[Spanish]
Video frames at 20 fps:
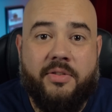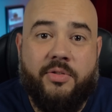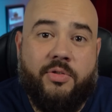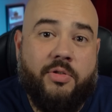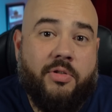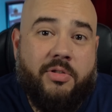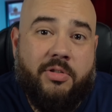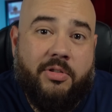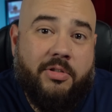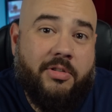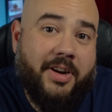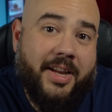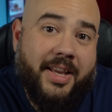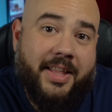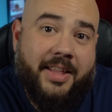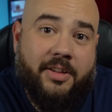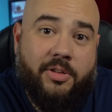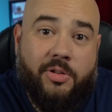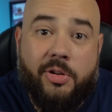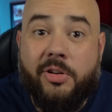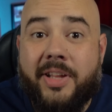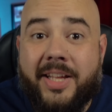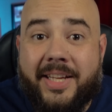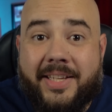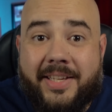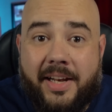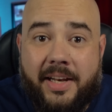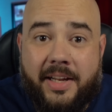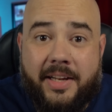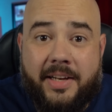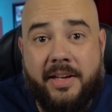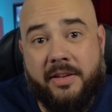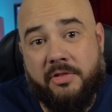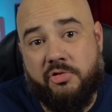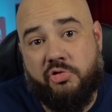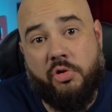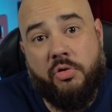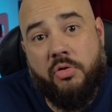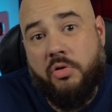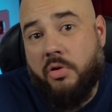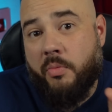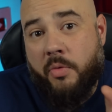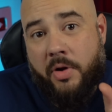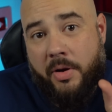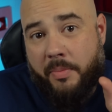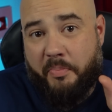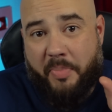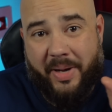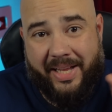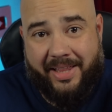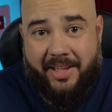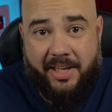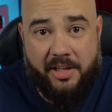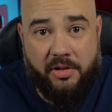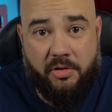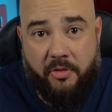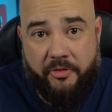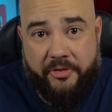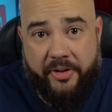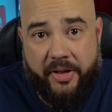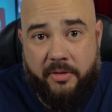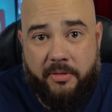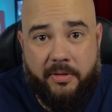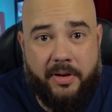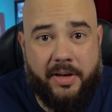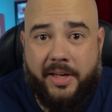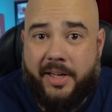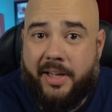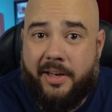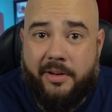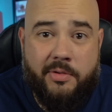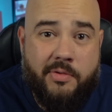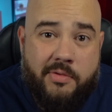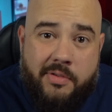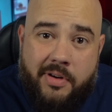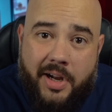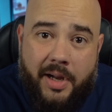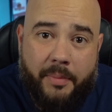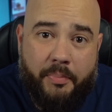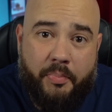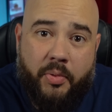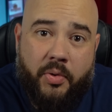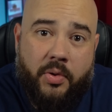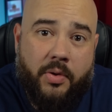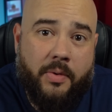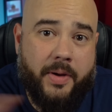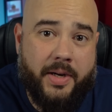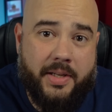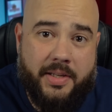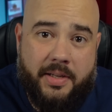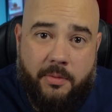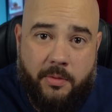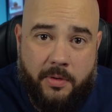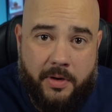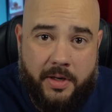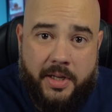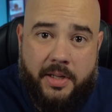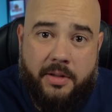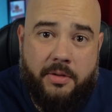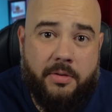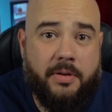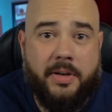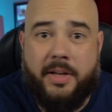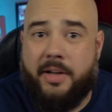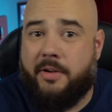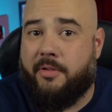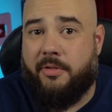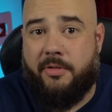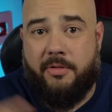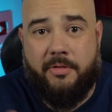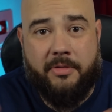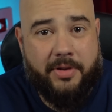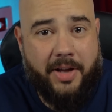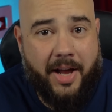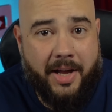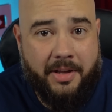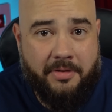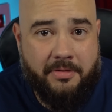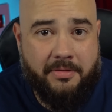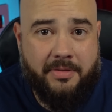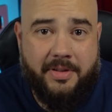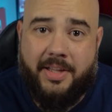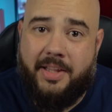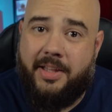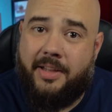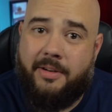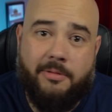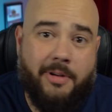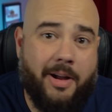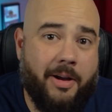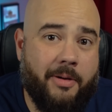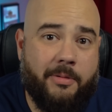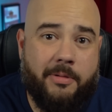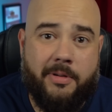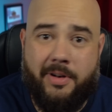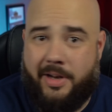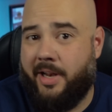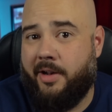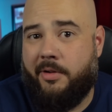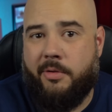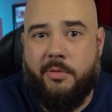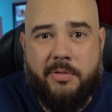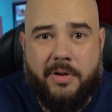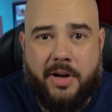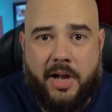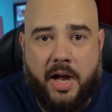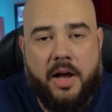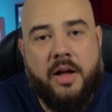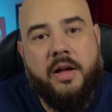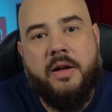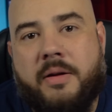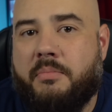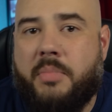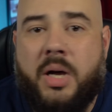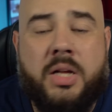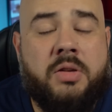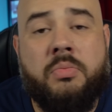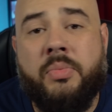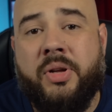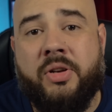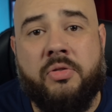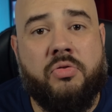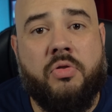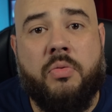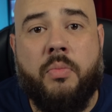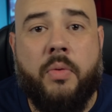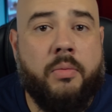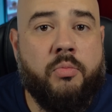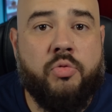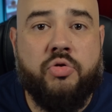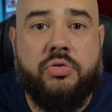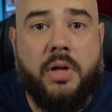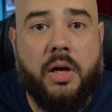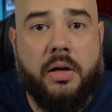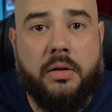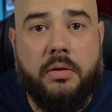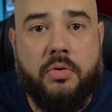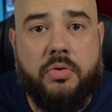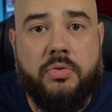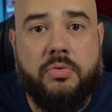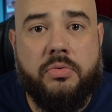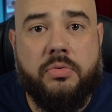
yo creo que de toda esa línea son como el patito feo, el que nunca pudo verse bonito ni con los años, ni de nuevo, ni nunca, más o menos como el Mustang 2.